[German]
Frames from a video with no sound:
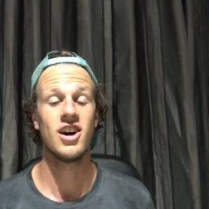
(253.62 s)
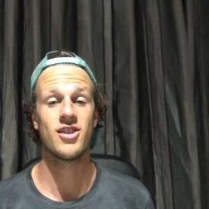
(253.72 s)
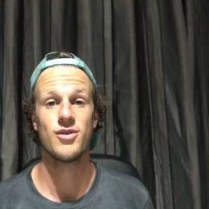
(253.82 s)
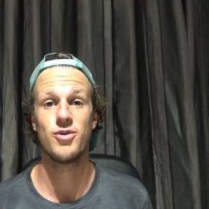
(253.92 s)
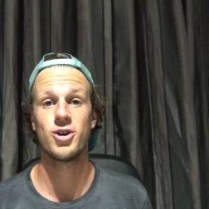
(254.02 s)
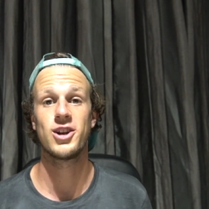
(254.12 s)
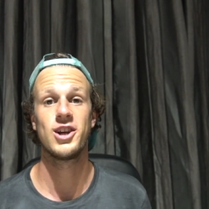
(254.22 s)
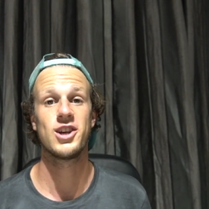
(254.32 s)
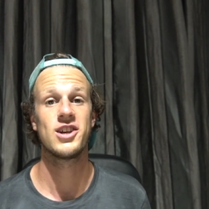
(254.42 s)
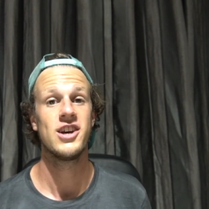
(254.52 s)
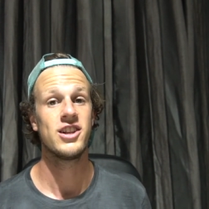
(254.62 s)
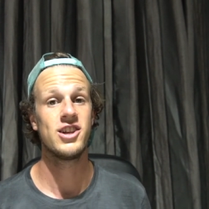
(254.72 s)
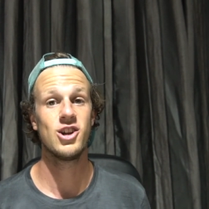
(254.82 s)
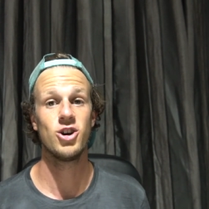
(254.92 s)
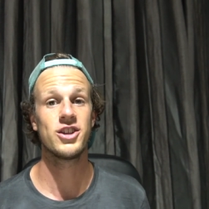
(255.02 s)
Also wirklich,
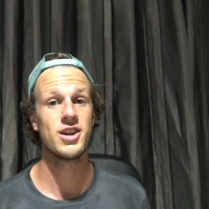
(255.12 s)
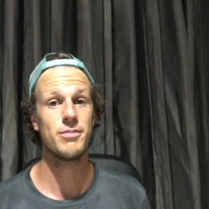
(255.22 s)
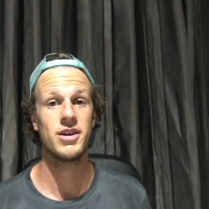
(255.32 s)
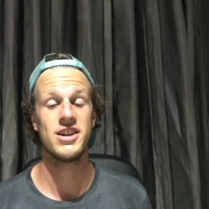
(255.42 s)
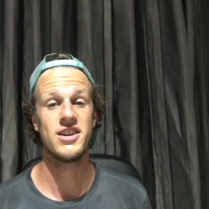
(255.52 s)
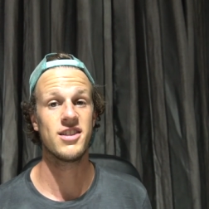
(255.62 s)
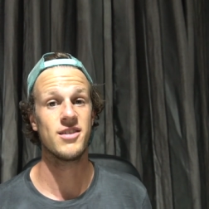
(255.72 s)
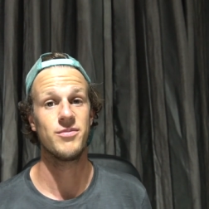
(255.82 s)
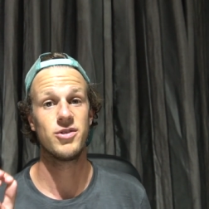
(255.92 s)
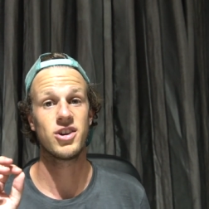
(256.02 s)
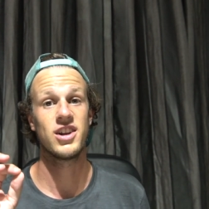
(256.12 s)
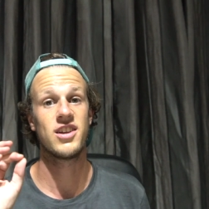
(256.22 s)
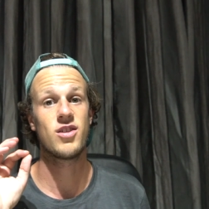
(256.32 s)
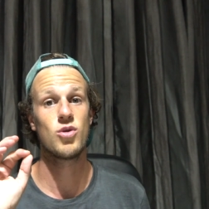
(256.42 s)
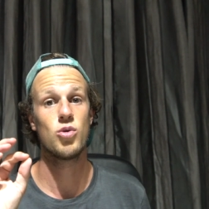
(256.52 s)
die Leute in Belize sind
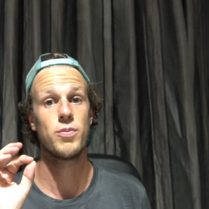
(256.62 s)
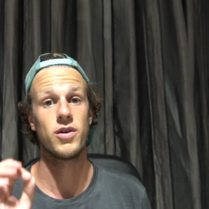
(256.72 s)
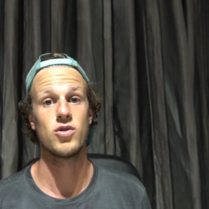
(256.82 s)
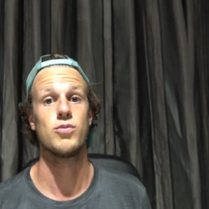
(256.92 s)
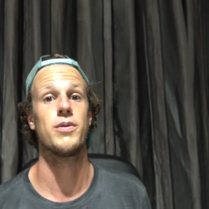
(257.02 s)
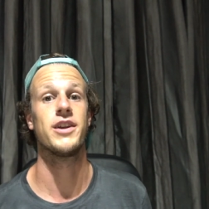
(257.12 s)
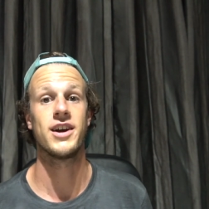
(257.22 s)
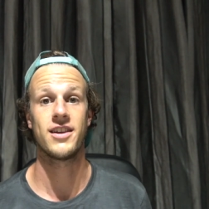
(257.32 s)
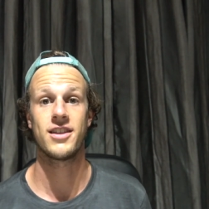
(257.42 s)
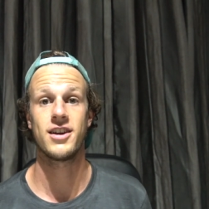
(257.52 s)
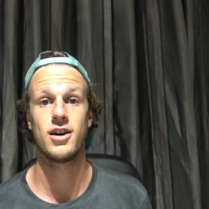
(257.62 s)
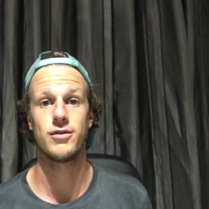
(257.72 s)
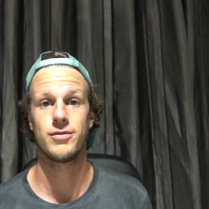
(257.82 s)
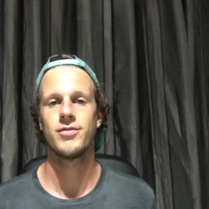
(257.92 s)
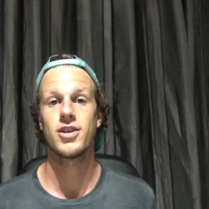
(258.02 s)
wirklich super, super nice
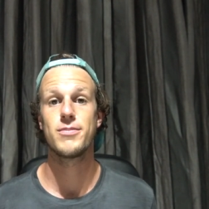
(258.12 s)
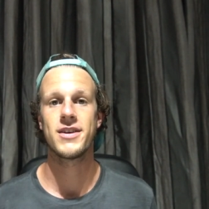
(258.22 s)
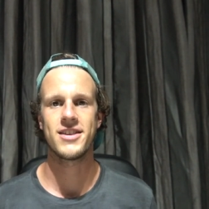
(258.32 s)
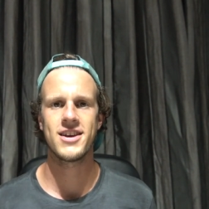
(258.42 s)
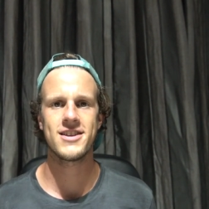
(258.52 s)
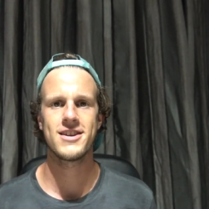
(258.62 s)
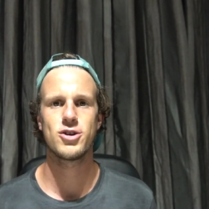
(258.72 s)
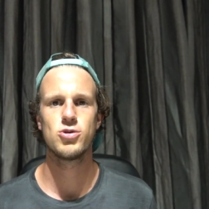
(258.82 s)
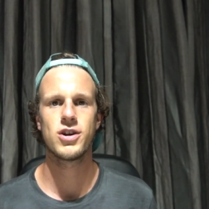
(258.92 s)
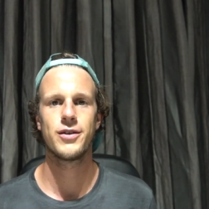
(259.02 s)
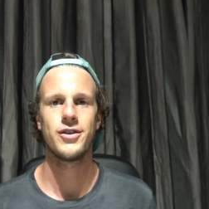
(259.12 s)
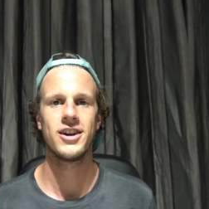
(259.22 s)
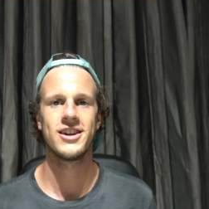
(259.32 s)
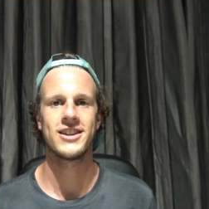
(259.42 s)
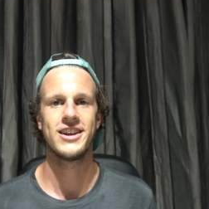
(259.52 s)
drauf. Was mir sehr, sehr gut
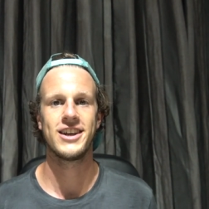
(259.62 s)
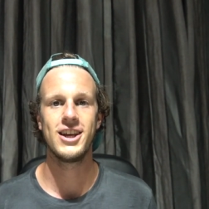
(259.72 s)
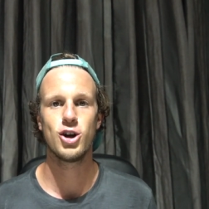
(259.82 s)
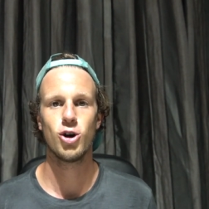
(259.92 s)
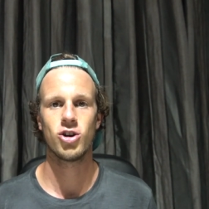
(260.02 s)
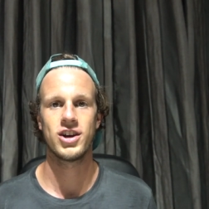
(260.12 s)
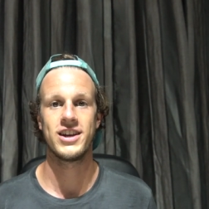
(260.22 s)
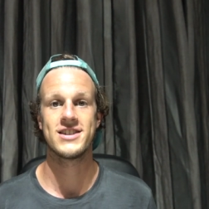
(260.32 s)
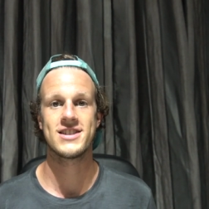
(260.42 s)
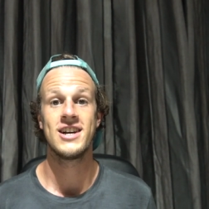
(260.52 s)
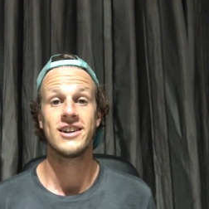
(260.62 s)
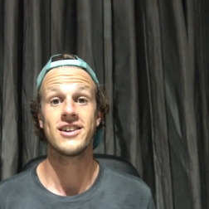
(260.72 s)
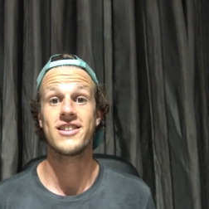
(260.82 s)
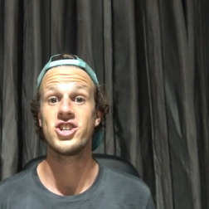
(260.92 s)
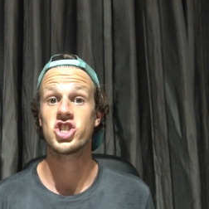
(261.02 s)
gefallen hat in Kikolka ist,
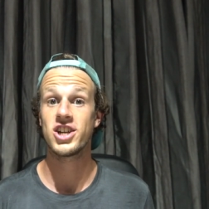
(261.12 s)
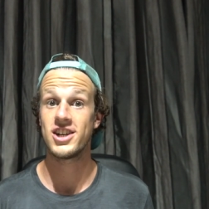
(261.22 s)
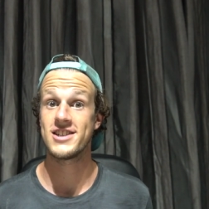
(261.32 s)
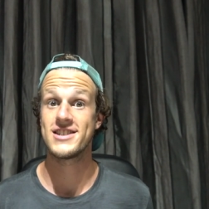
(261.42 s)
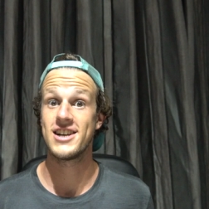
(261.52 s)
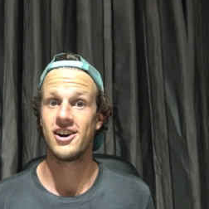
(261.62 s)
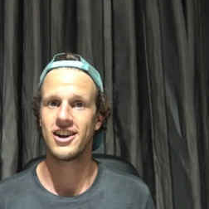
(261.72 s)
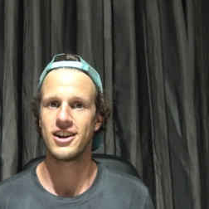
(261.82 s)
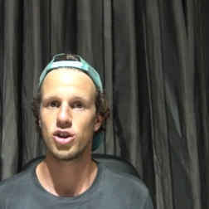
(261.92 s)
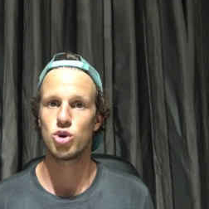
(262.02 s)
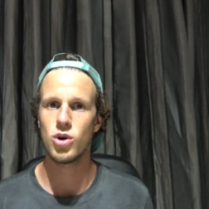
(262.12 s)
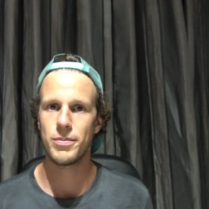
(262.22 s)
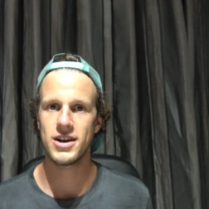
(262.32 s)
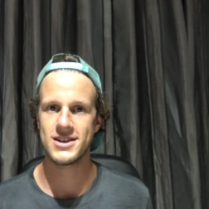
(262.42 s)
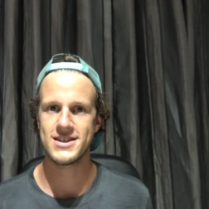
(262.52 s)
dass die Straßen alle
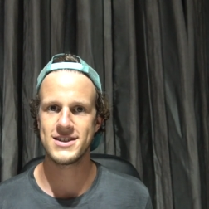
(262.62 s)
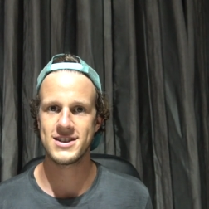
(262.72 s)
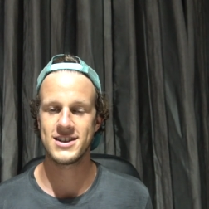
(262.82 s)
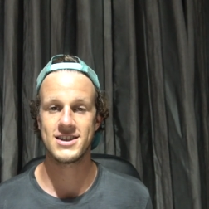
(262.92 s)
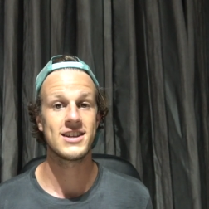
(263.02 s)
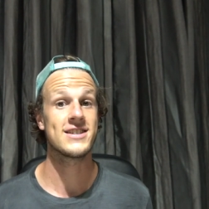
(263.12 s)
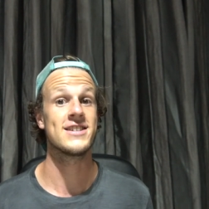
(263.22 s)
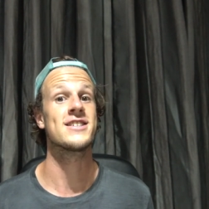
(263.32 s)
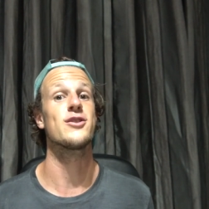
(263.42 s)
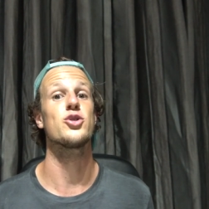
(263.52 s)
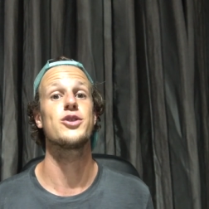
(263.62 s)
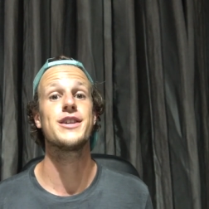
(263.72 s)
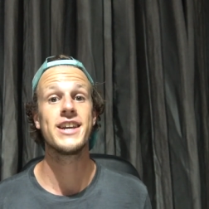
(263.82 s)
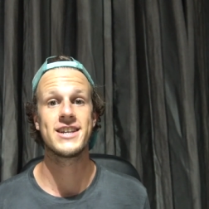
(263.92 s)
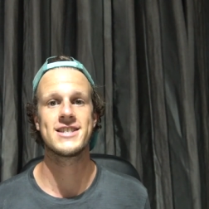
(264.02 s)
naturbelassen sind. Es ist also
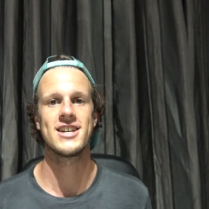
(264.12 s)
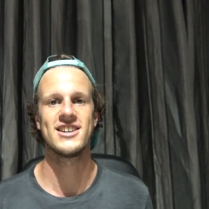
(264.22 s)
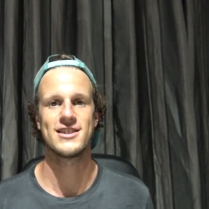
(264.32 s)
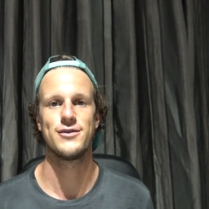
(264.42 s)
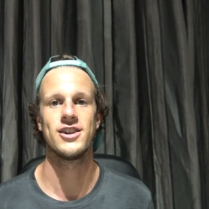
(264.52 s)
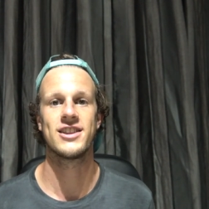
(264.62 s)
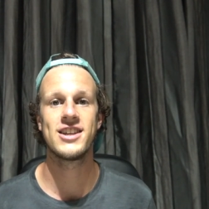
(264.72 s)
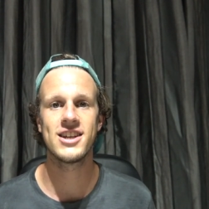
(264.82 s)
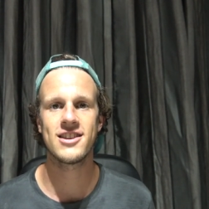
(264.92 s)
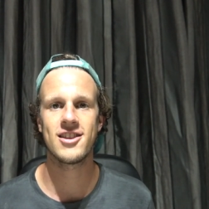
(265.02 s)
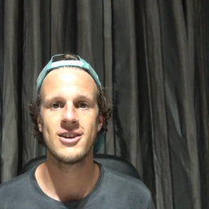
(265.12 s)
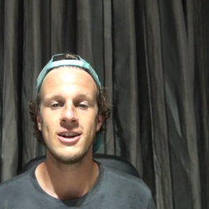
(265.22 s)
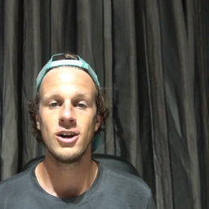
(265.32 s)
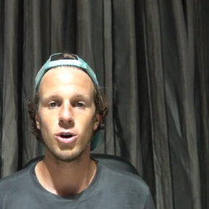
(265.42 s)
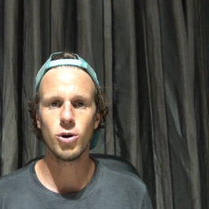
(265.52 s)
nichts asphaltiert
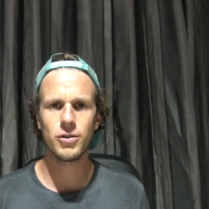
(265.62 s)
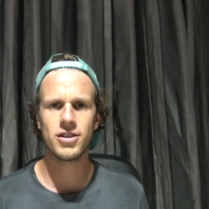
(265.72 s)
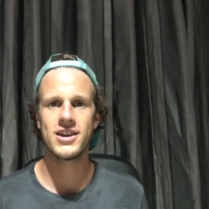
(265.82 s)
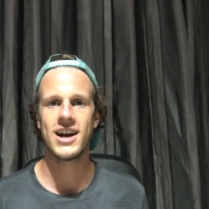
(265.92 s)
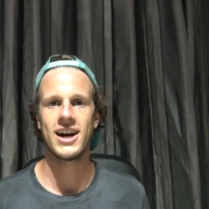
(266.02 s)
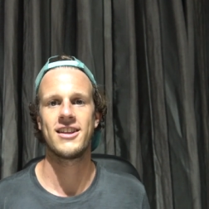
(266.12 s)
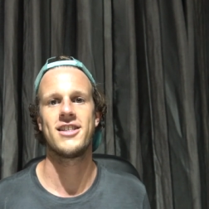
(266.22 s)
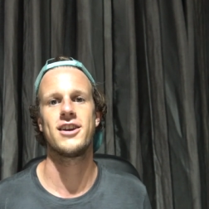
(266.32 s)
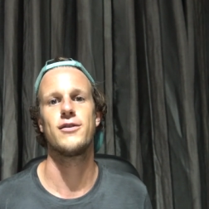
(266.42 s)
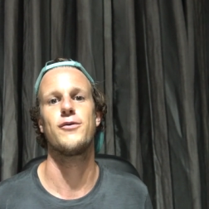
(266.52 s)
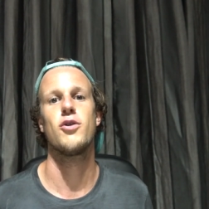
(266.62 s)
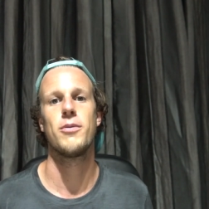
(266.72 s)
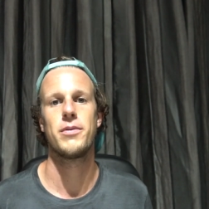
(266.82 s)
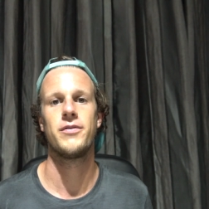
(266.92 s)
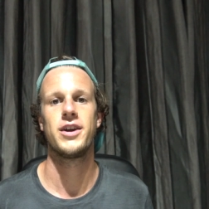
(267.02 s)
und die einzigen
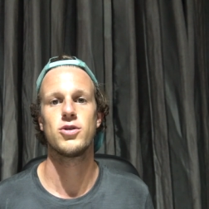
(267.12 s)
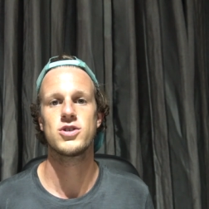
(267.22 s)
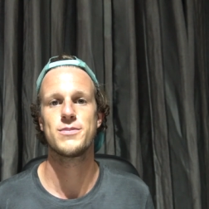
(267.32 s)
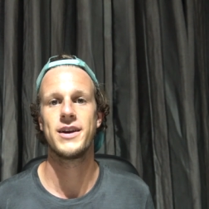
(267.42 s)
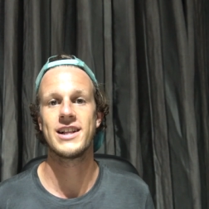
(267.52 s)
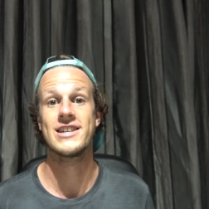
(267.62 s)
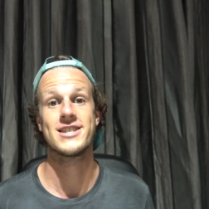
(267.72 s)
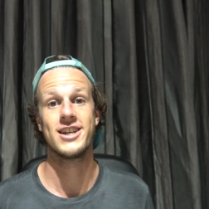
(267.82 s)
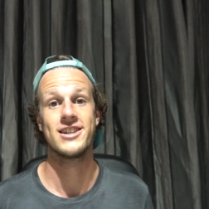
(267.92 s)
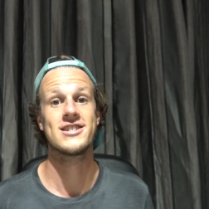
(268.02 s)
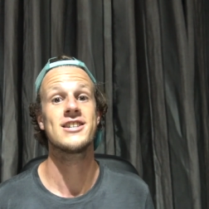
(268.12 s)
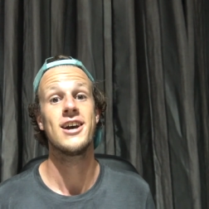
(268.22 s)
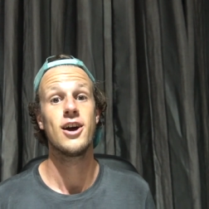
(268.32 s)
Vorbewegungsmittel sind